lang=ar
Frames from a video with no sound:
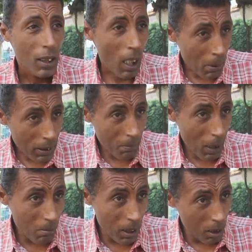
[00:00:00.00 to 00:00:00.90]
يا بنتي
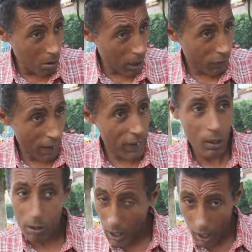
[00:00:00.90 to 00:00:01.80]
ما هو من الاول
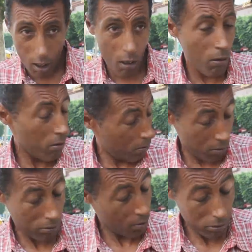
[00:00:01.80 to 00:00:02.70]
تفضلوا لا
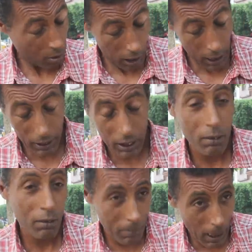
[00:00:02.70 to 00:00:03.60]

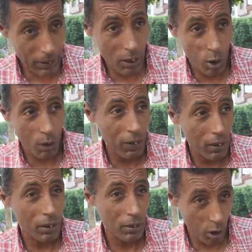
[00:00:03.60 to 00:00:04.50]
وعادي ومن بعد تشوف
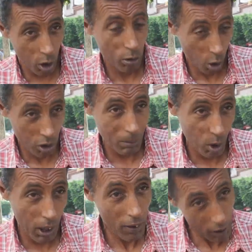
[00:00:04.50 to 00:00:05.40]
تخطب
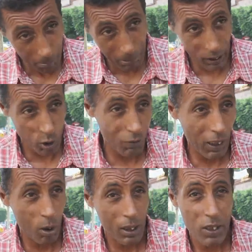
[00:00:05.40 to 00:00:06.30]
وكذا ومن بعد تشوف
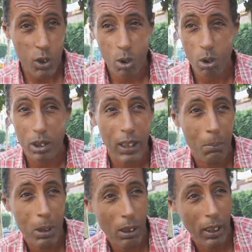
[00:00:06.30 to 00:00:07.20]
كرس سرور
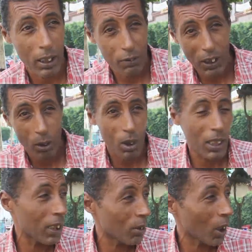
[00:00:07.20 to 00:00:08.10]
طابت وكل
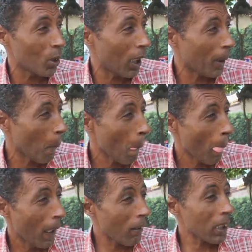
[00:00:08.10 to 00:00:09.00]
الفاتورات وكل واحد
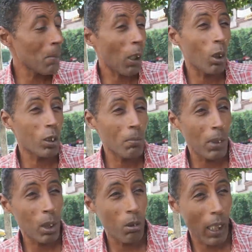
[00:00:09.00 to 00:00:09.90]
يا ولدي ما قلت
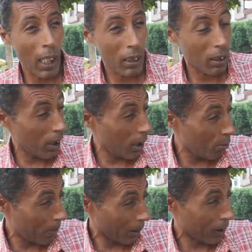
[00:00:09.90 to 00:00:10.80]
من الاول عادي
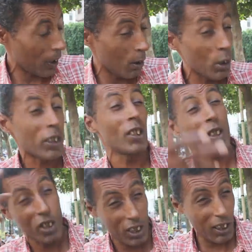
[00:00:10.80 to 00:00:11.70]
وبنتنا وانت
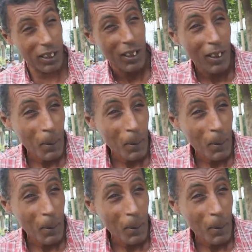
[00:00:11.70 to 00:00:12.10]
اللي يجي